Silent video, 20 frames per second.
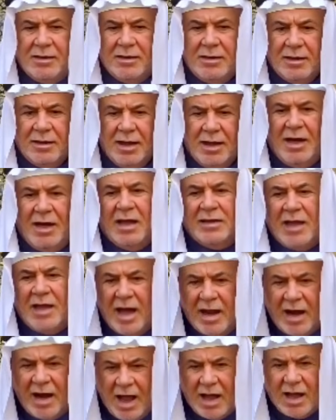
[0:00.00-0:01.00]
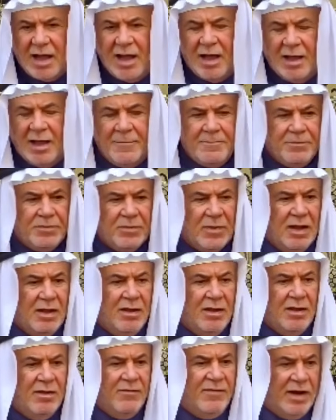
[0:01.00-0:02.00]
إلى دار حقه
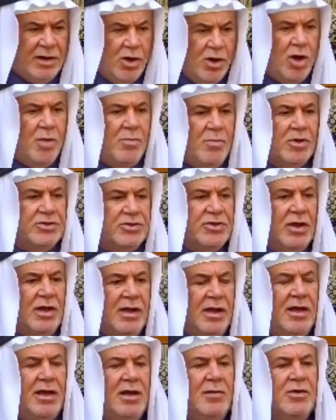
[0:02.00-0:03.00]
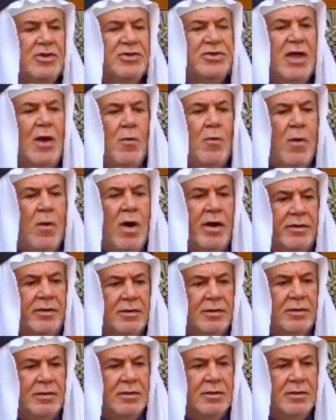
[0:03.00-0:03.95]
فاليوم العلم اتطور